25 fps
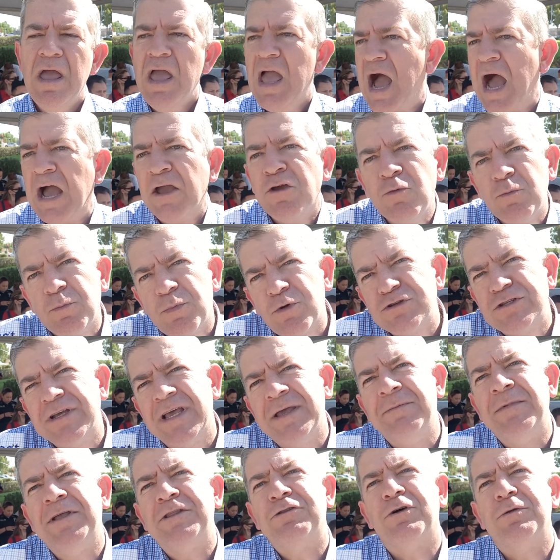hay un
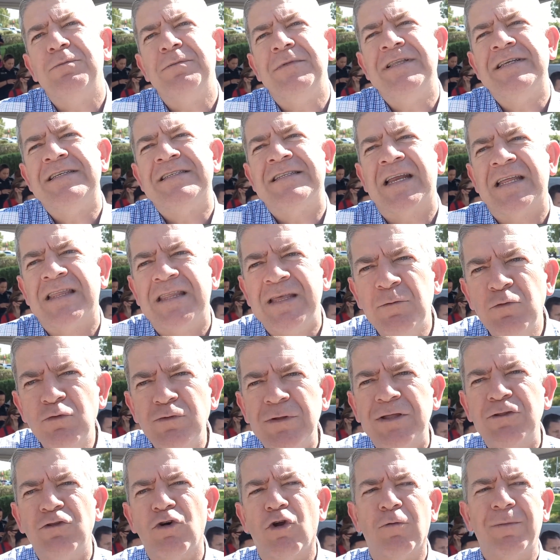procedimiento administrativo,
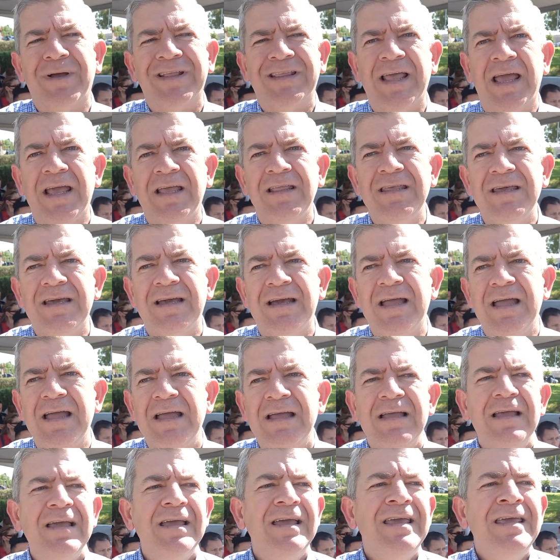una norma técnica
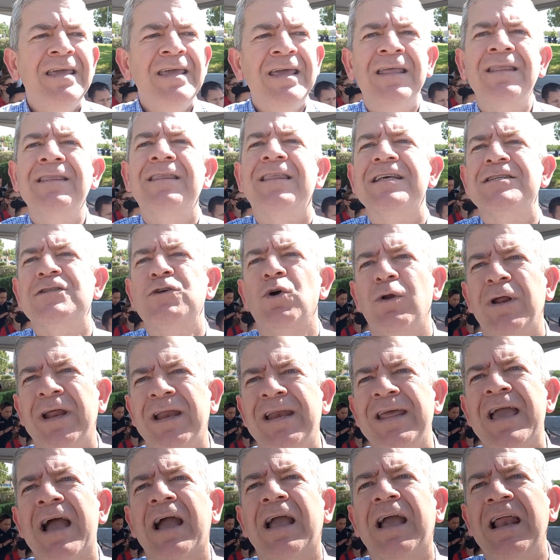y en
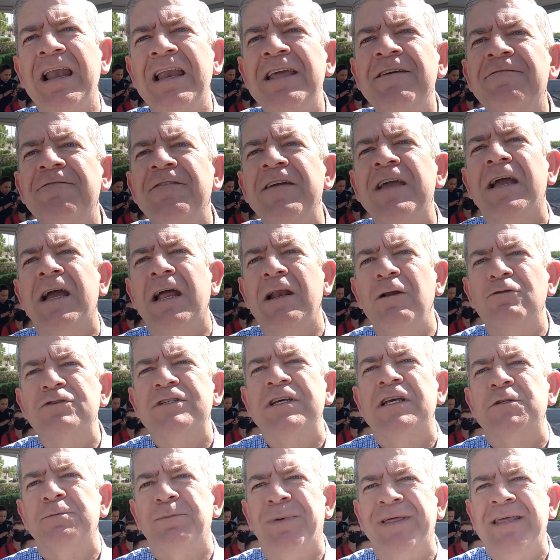tesorería califican
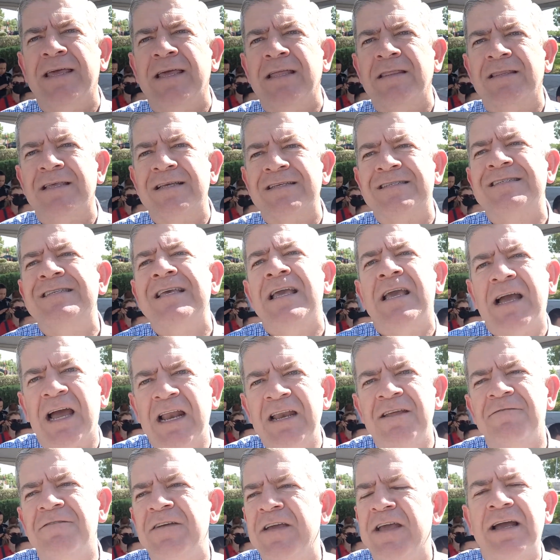los expedientes. Si
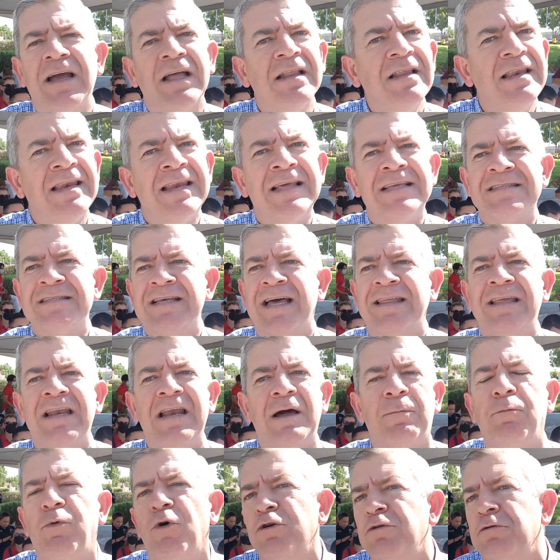califican les dan
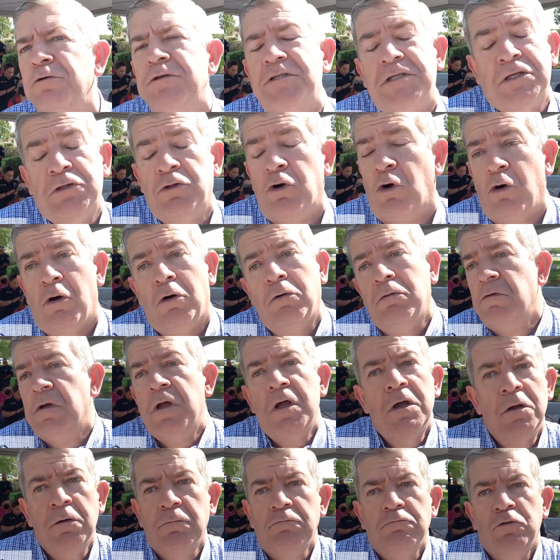el apoyo y si no
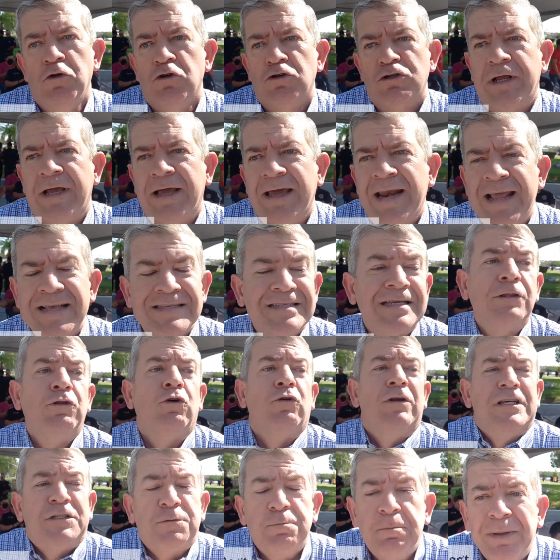los
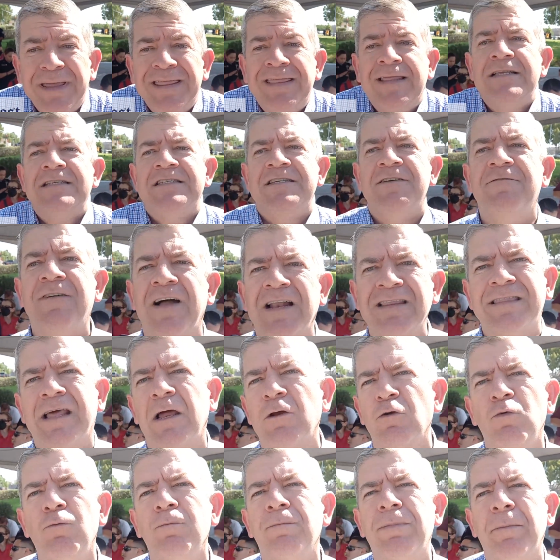regresan o les piden si
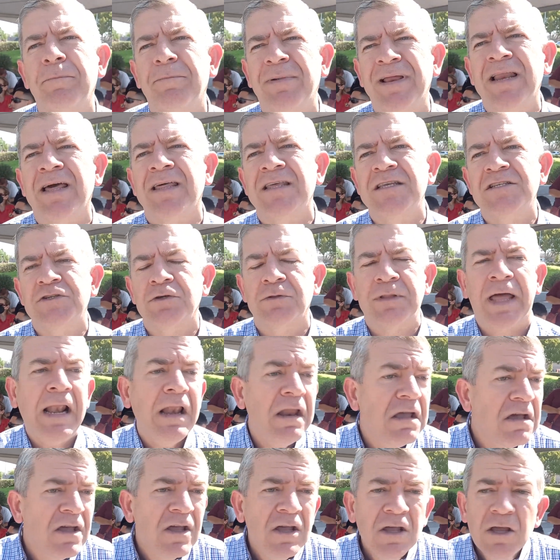falta algún papel
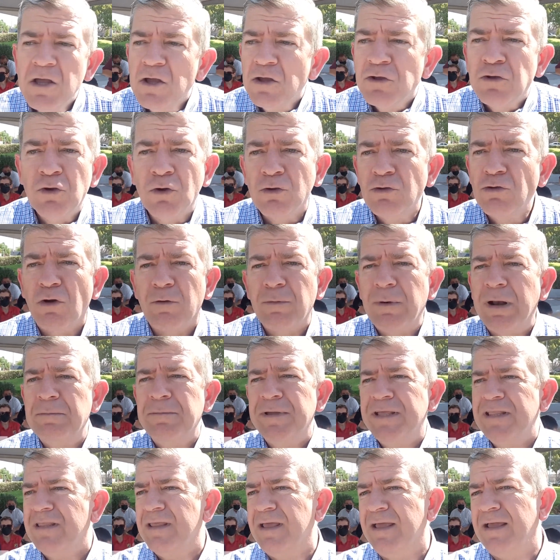adicional. Yo
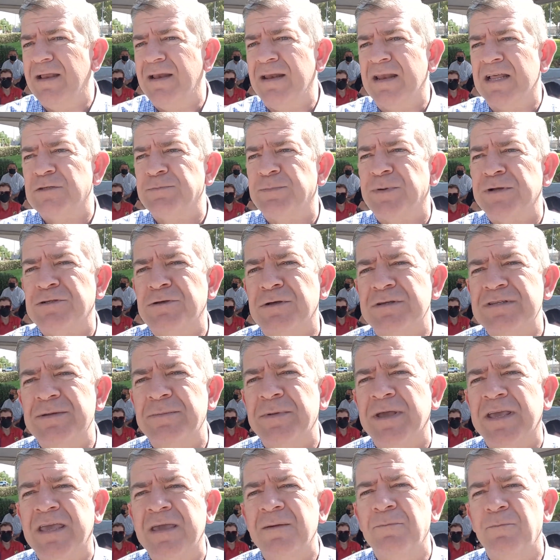normalmente las personas
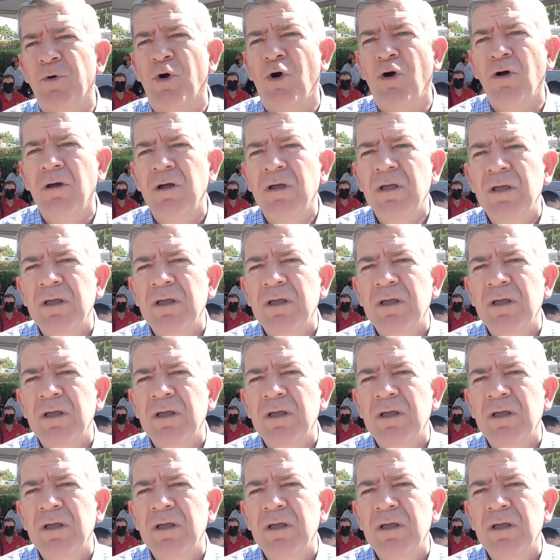de mi equipo,